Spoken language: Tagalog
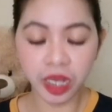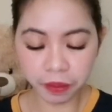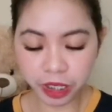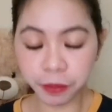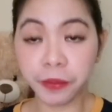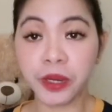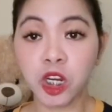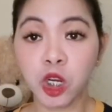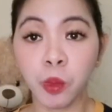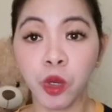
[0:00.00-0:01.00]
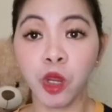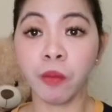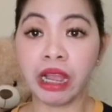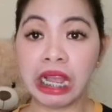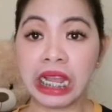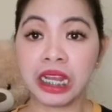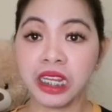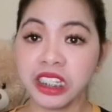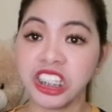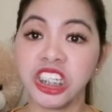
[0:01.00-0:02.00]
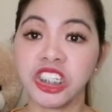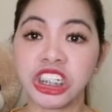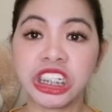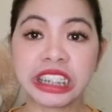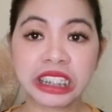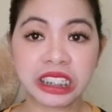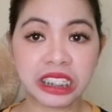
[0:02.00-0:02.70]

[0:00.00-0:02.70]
Mas prepare ko po yung mga t-shirt,